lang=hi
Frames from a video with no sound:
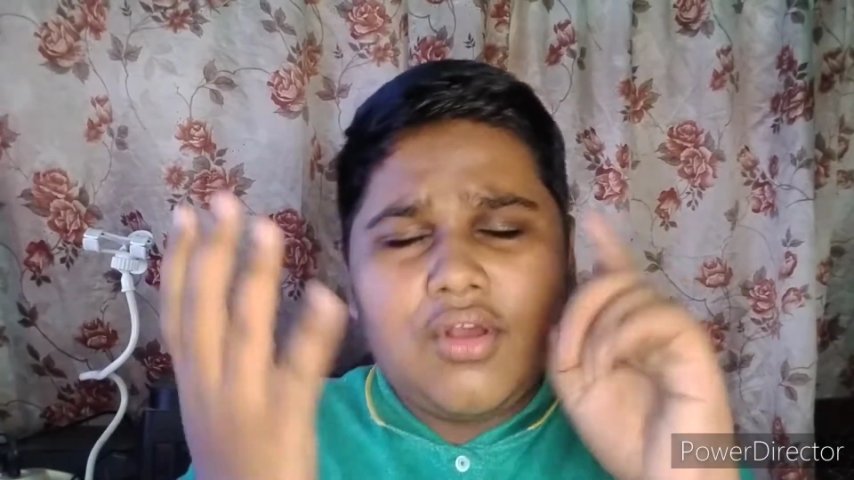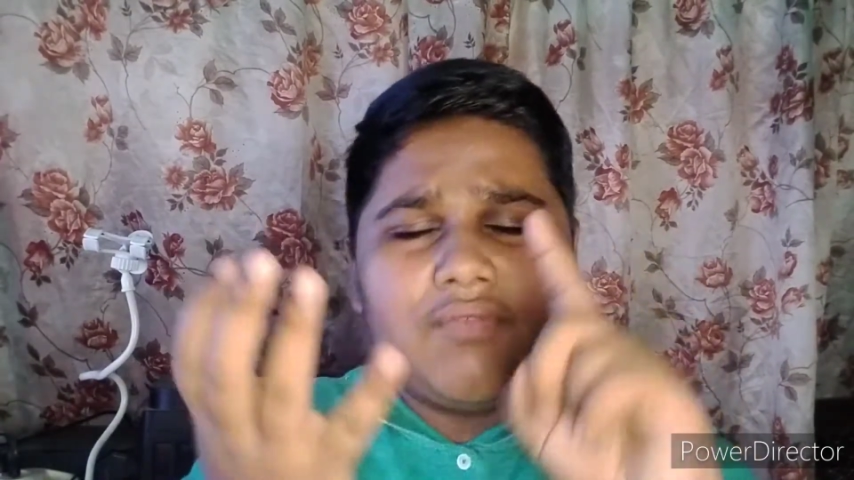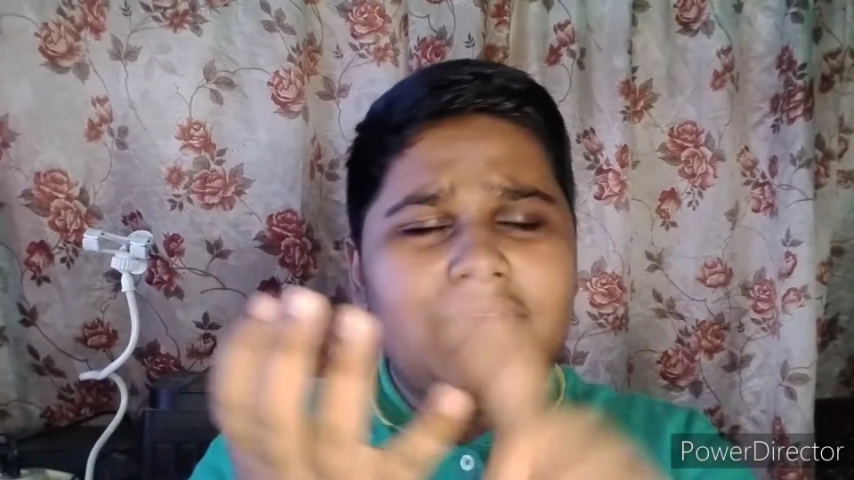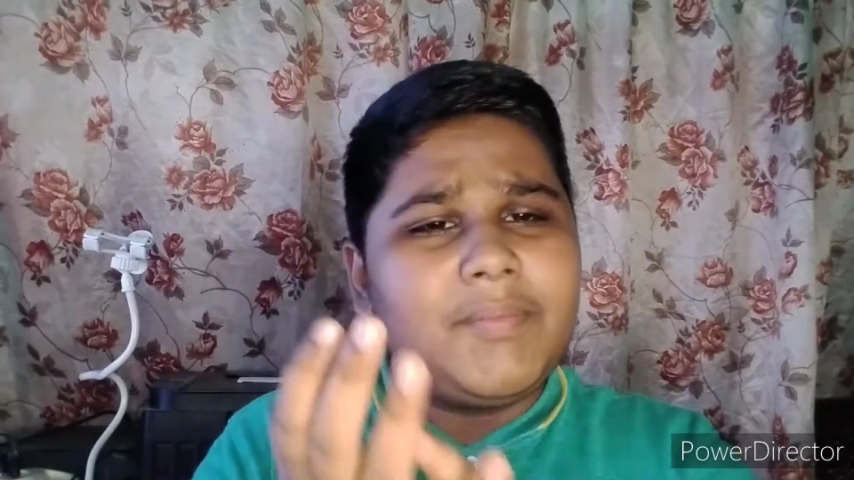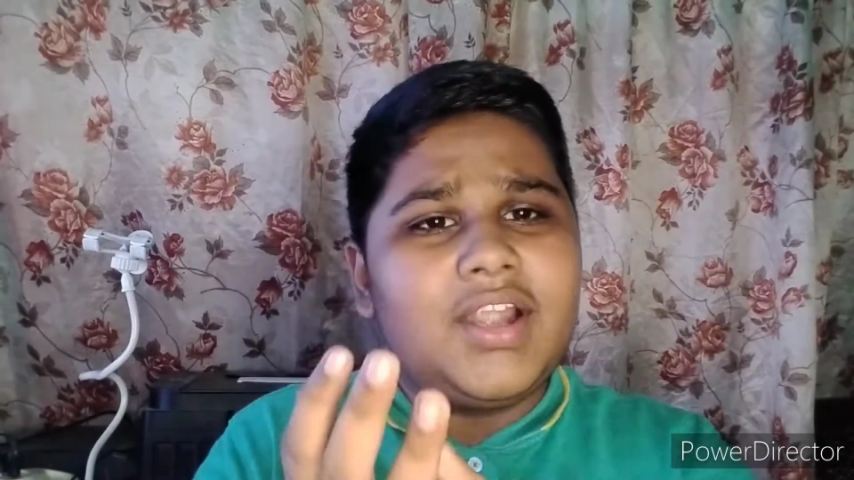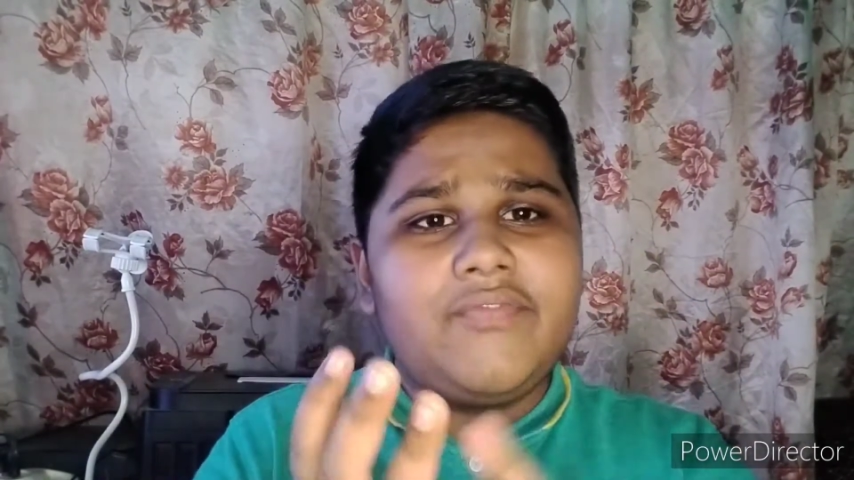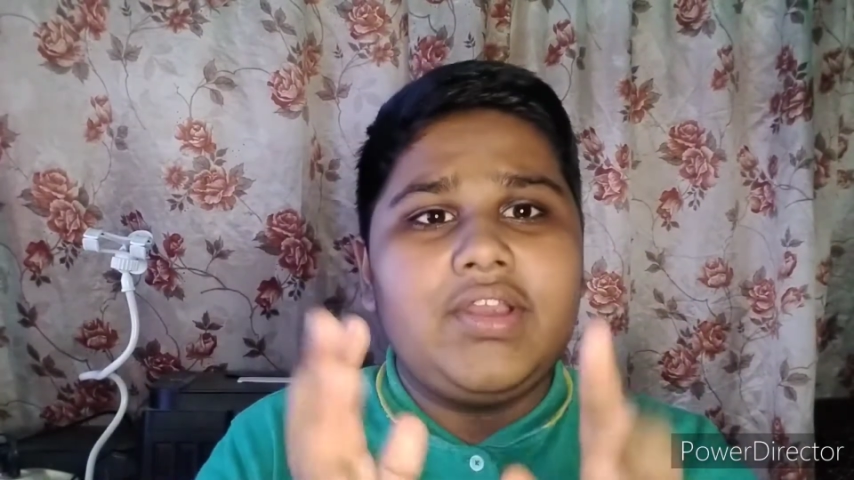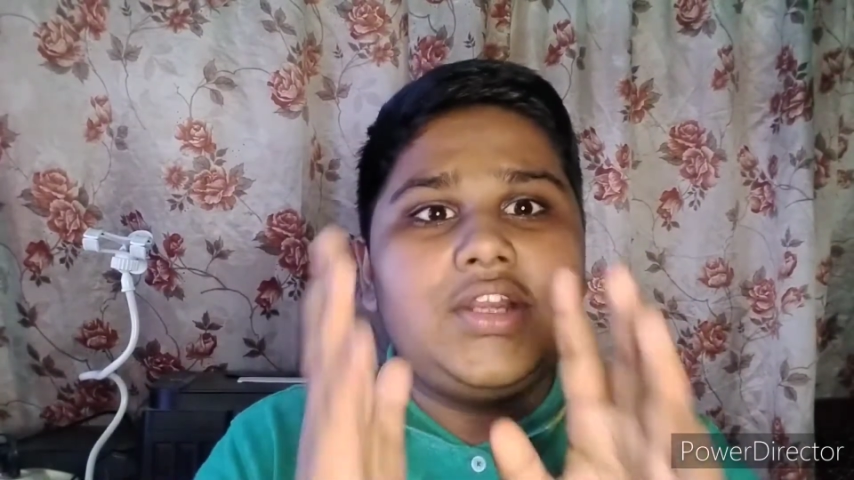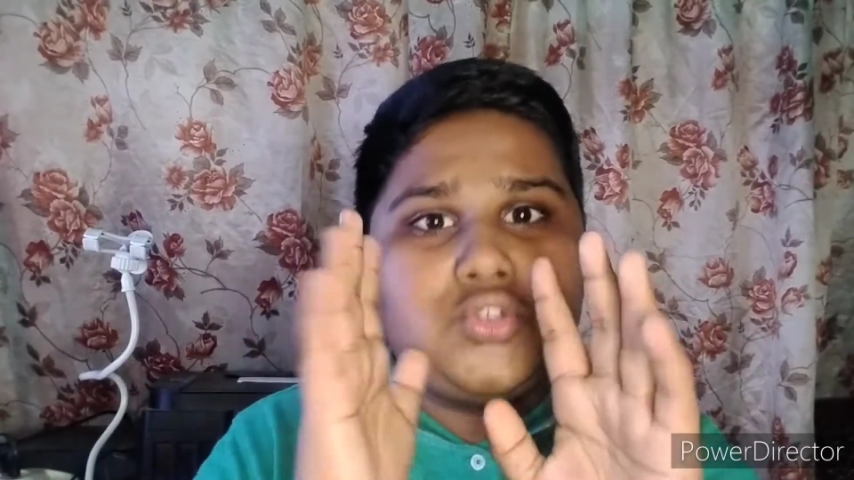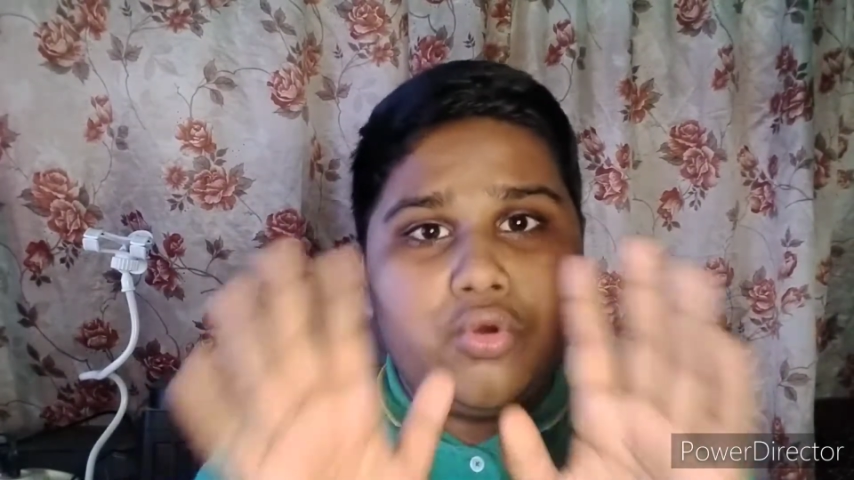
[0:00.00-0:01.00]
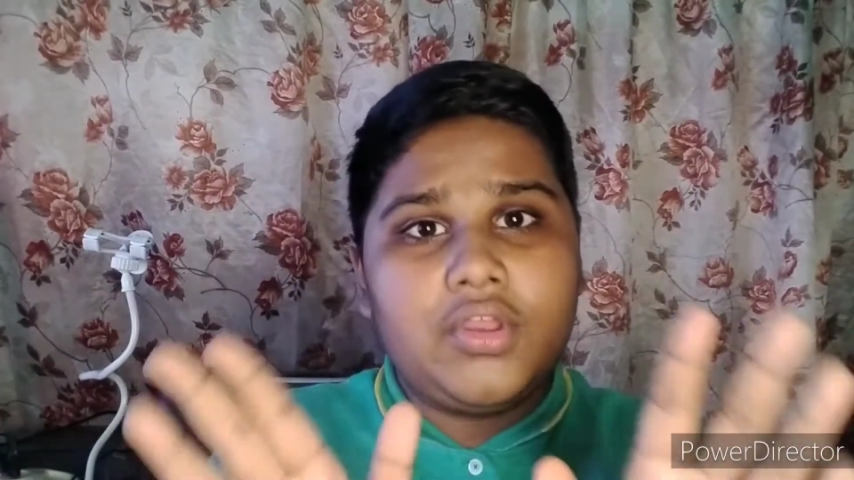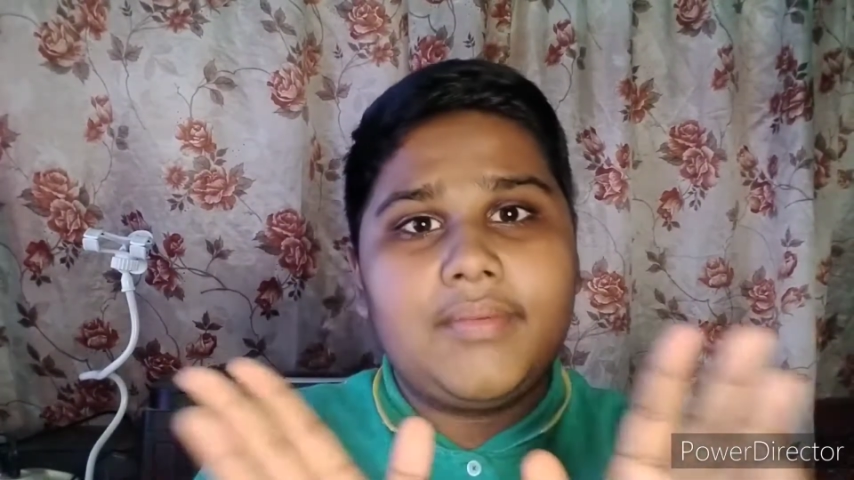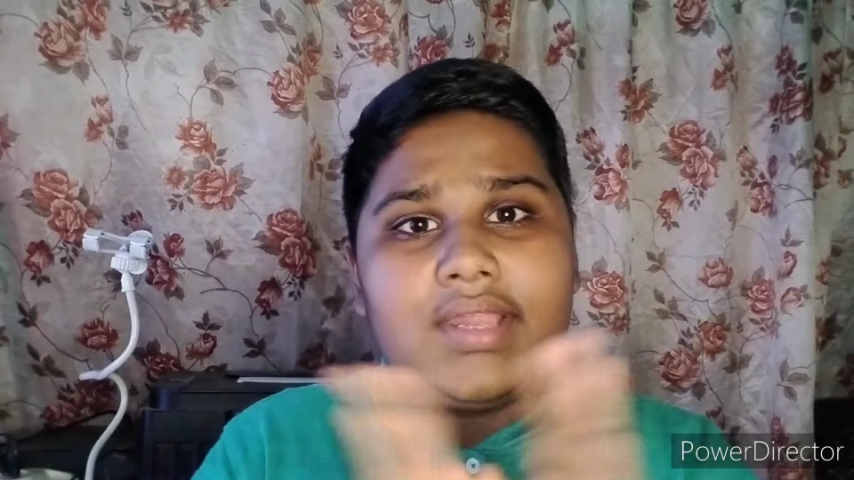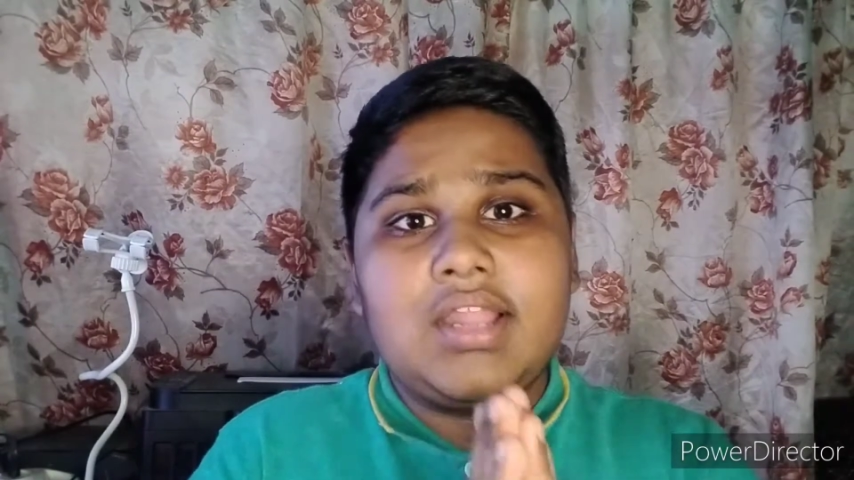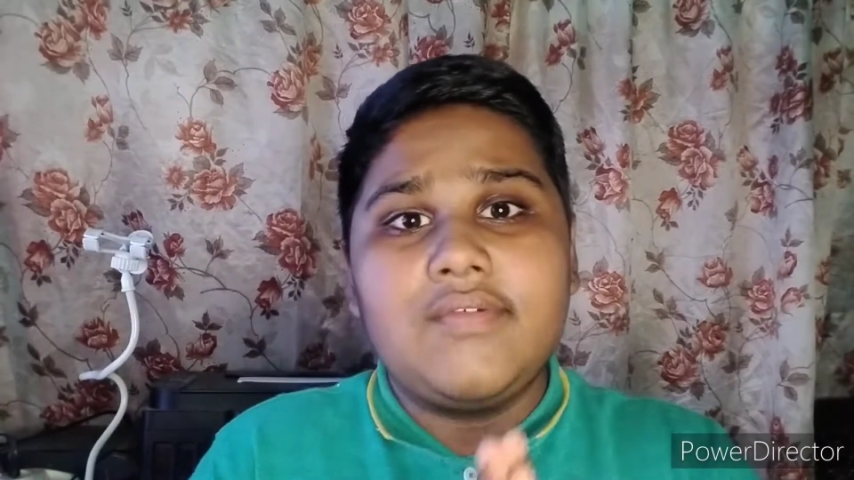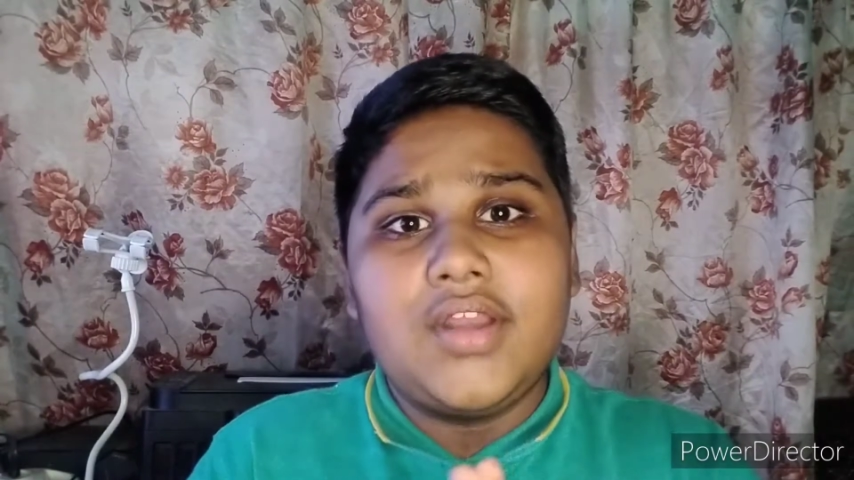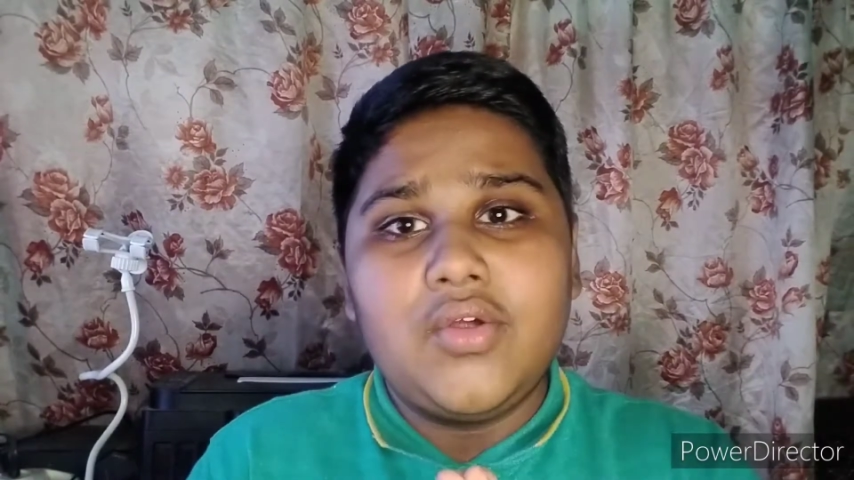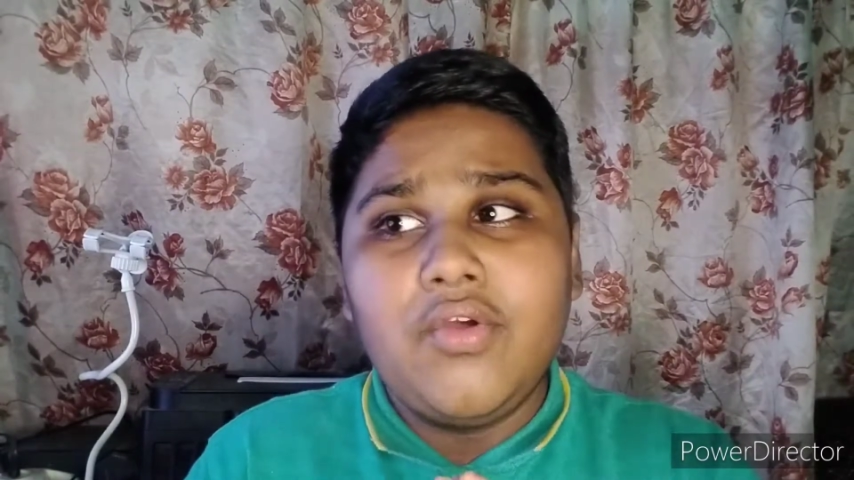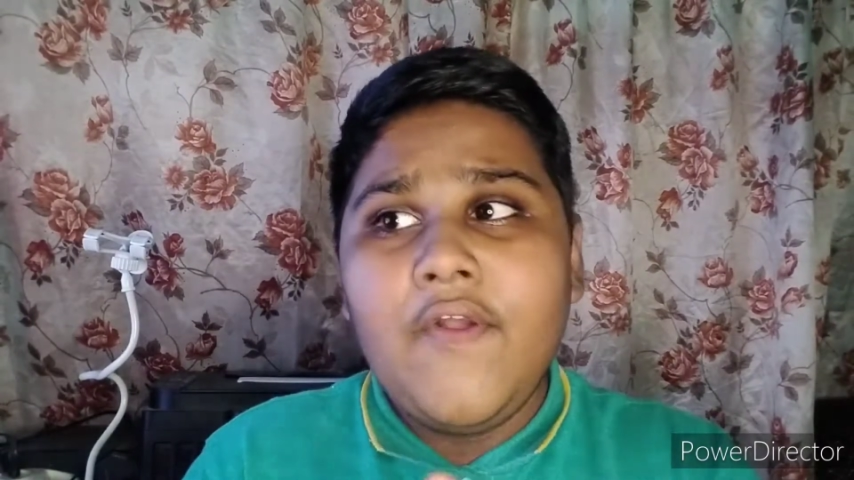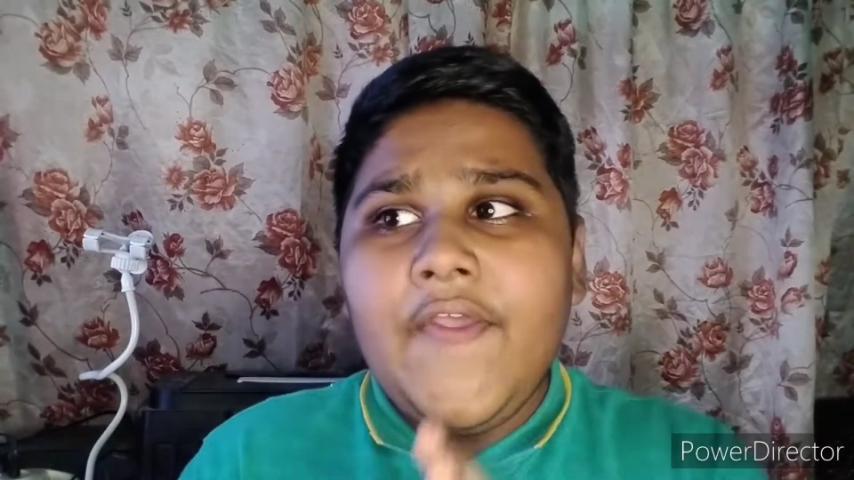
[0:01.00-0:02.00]
और फ्लिपकार्ट एफिलिएट छोड़ के बताने
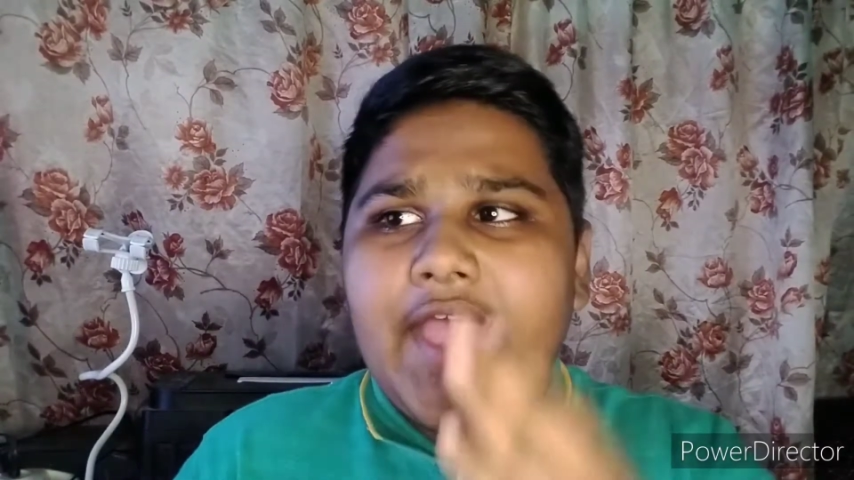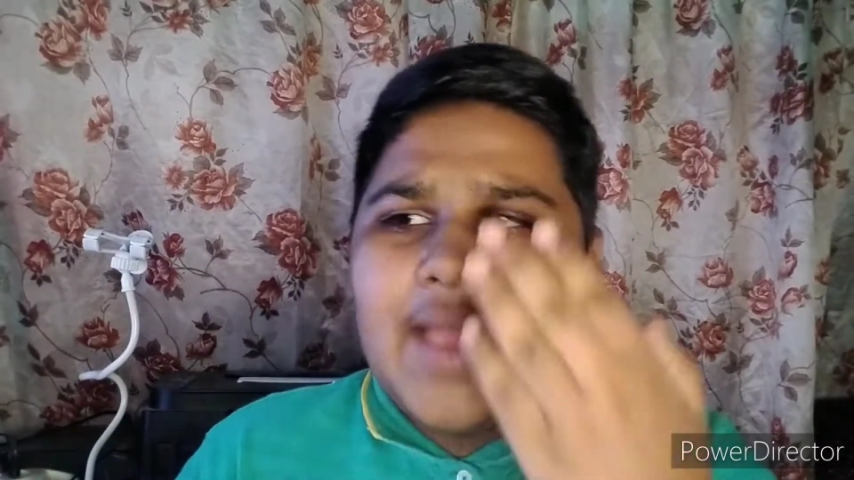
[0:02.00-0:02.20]
वाला हूँ